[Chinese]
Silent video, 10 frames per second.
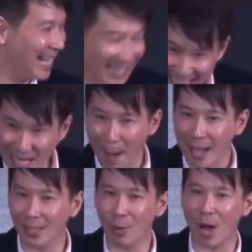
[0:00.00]
野地的
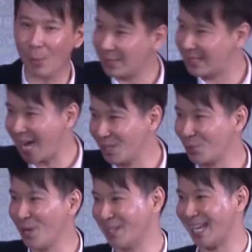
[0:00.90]
百合花，我下
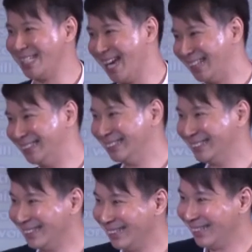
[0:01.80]
个主日我再讲。
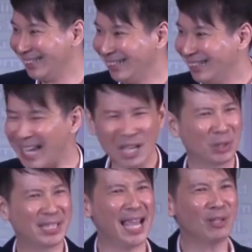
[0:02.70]

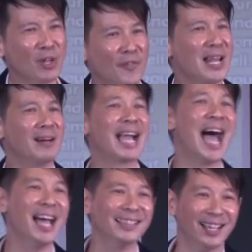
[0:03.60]
他说天空的飞鸟，
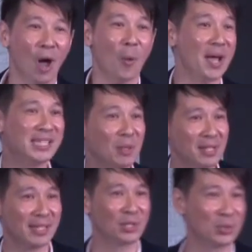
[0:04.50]
看，我很喜欢